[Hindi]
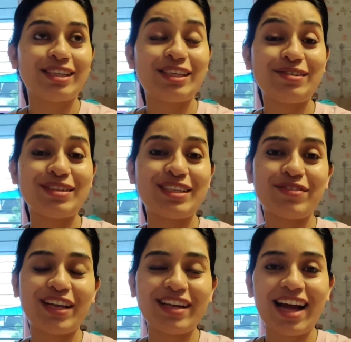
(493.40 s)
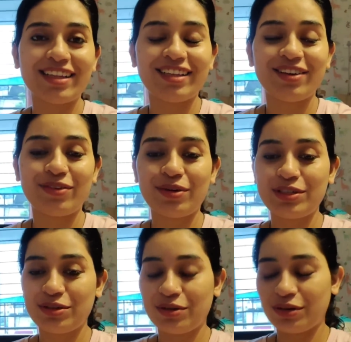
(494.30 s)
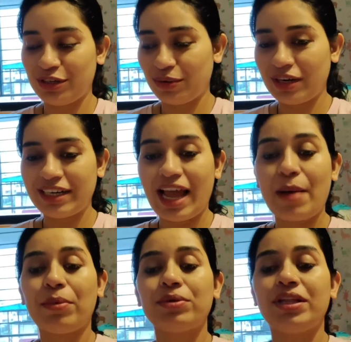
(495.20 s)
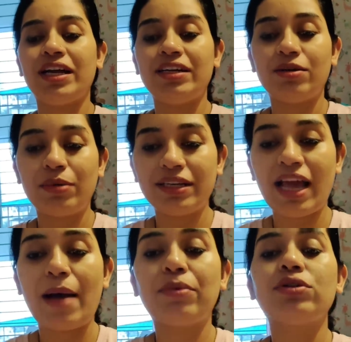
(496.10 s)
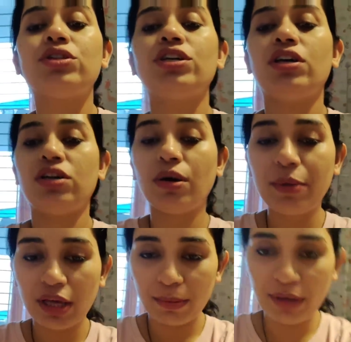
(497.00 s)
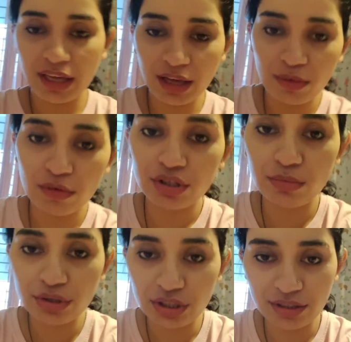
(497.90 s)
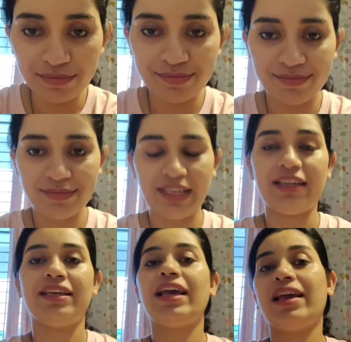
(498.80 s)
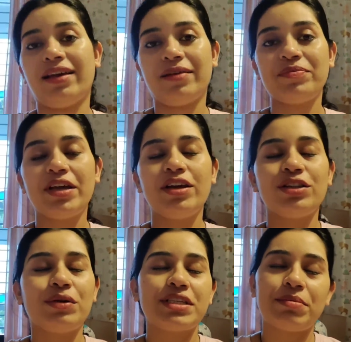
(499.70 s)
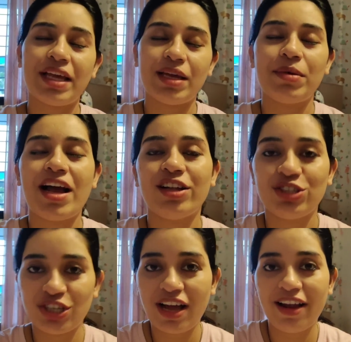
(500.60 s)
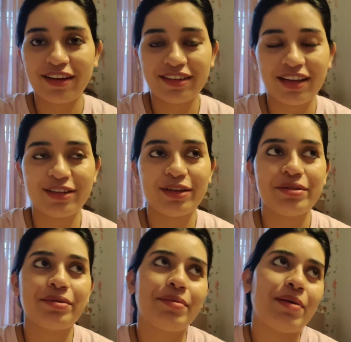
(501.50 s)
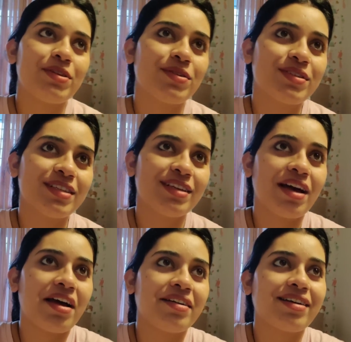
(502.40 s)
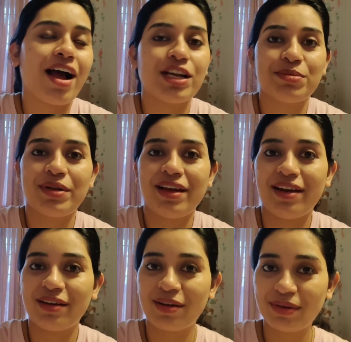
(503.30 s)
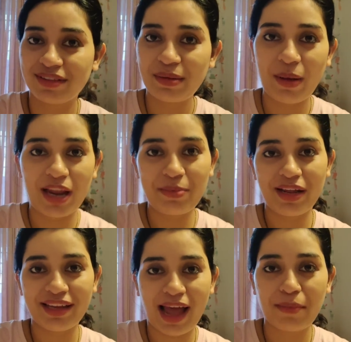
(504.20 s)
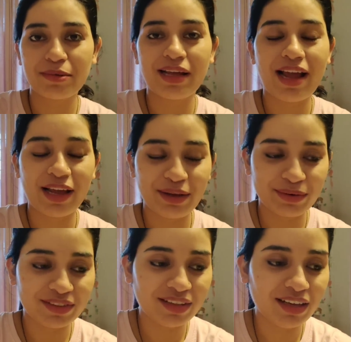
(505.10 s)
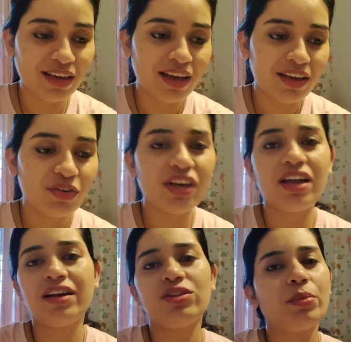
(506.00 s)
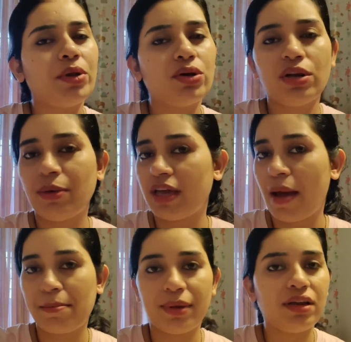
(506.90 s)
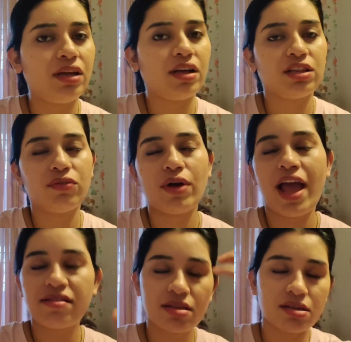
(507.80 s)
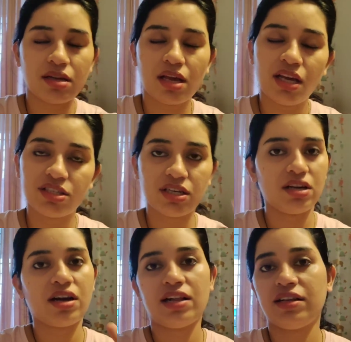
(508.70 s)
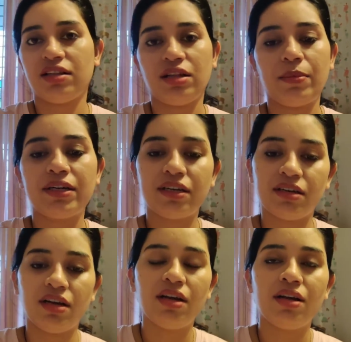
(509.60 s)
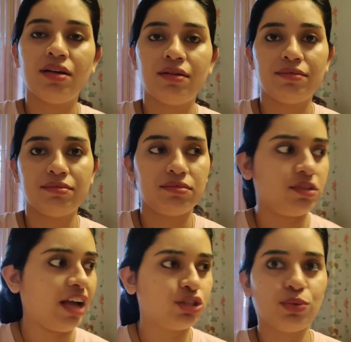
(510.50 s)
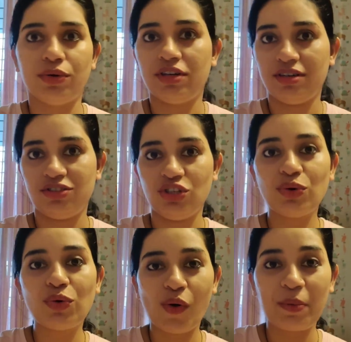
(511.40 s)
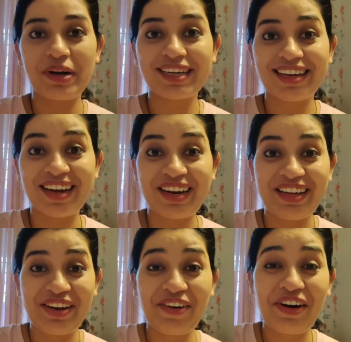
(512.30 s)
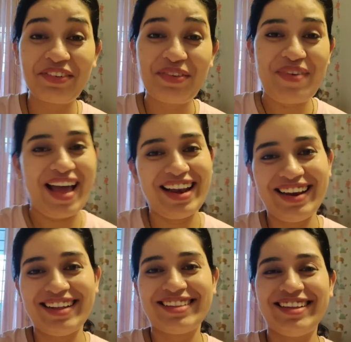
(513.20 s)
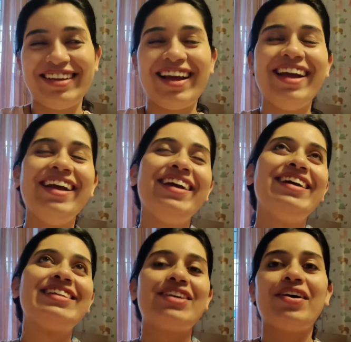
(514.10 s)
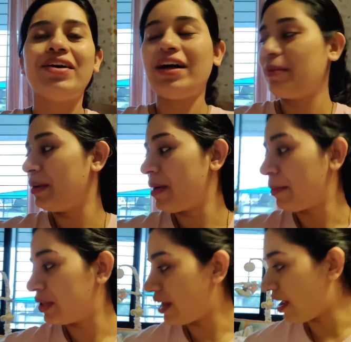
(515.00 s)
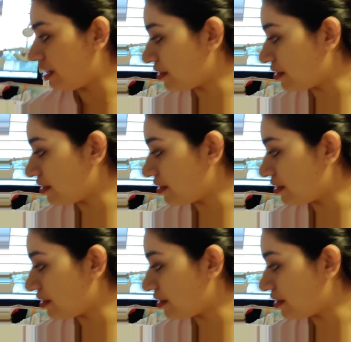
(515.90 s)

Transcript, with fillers: क्यूट सी फीलिंग आती थी वो जो डोनट कैप होते हैं टर्बन कैप होती है यो बेबी मुझे पूछी यही है तो वो सब देख के बड़ा अच्छा लगता था तो मैं भी सोचती थी यार काश मैंने अनिका को इतनी प्यारी प्यारी कैप पहनाई होती क्योंकि अनिका तो बिल्कुल भी कैप में नहीं रहती वो ऐसे से करके खींच के निकाल देती थी बट टचवुड चीकू कोऑपरेट कर रही है और वो पहन लेती है सो so, अभी मैं आपको दिखाने